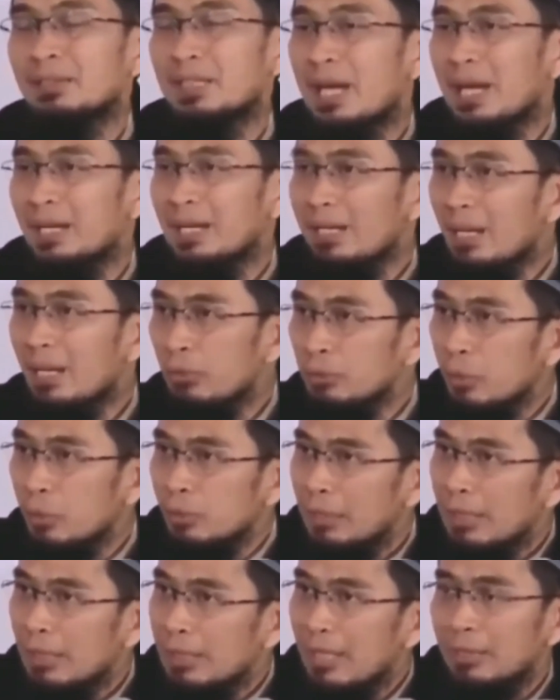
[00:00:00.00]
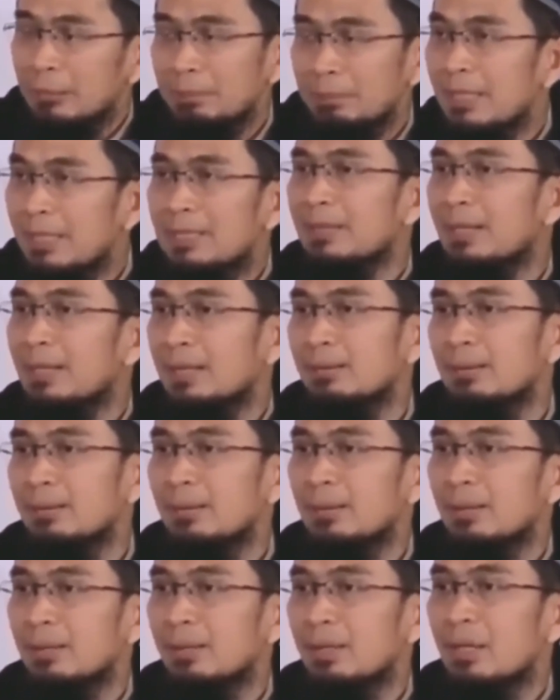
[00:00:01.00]
tidak layak untuk dilihat palingkan.
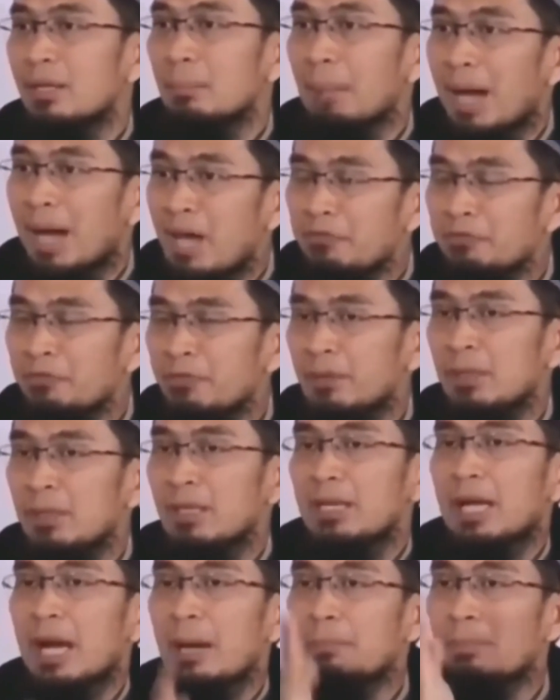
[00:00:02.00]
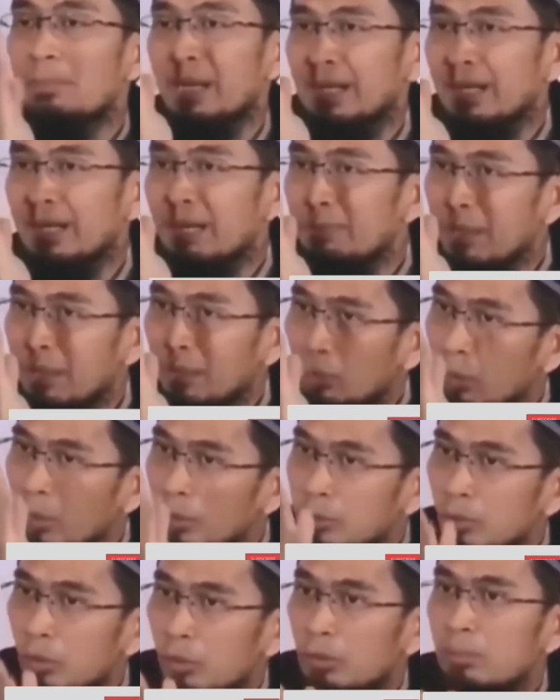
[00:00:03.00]
Maaf, gambar-gambar
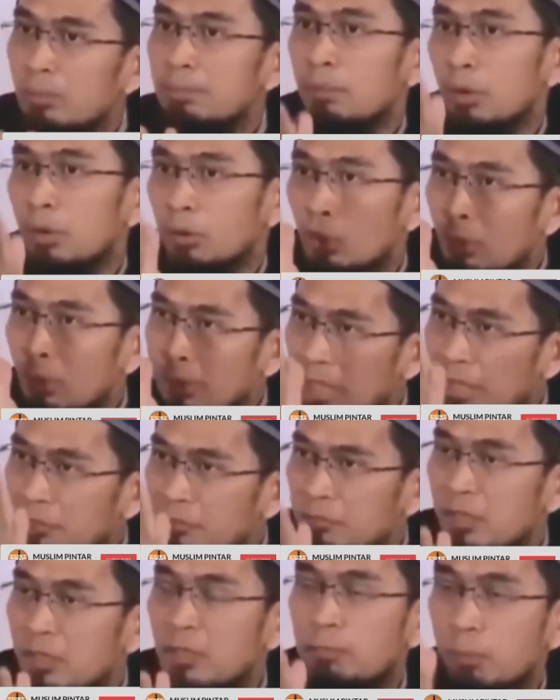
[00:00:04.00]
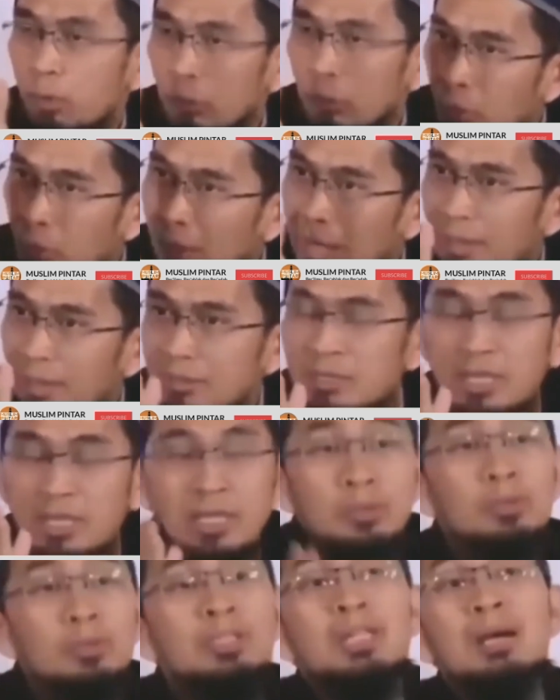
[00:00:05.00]
kotor, pornografi, porno aksi
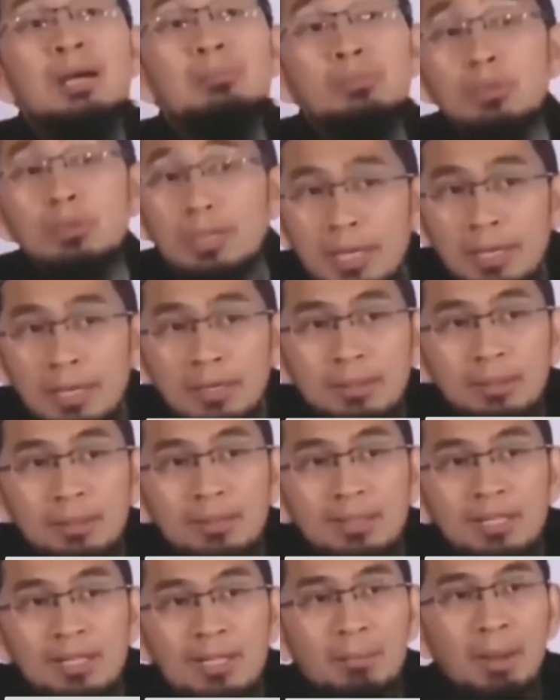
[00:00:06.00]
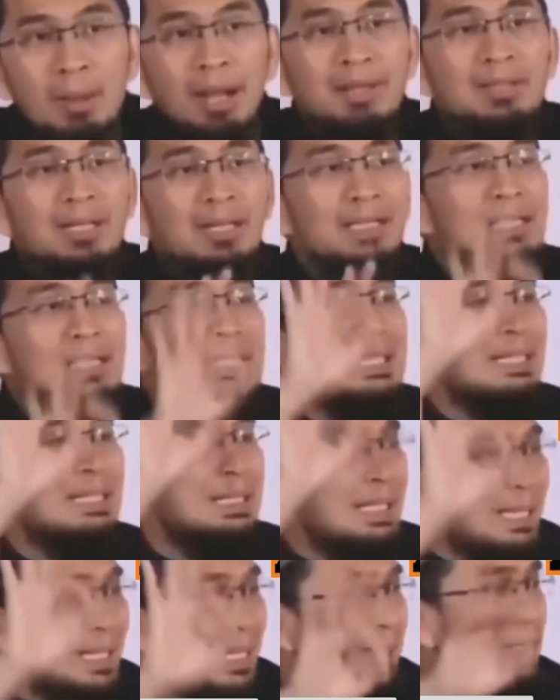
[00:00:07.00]
itu tidak mulia. Makanya ketika
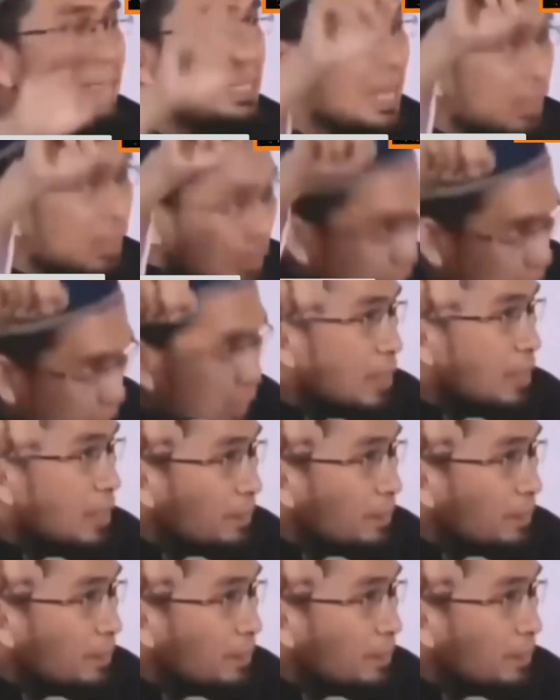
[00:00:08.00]
dilihat tidak riba.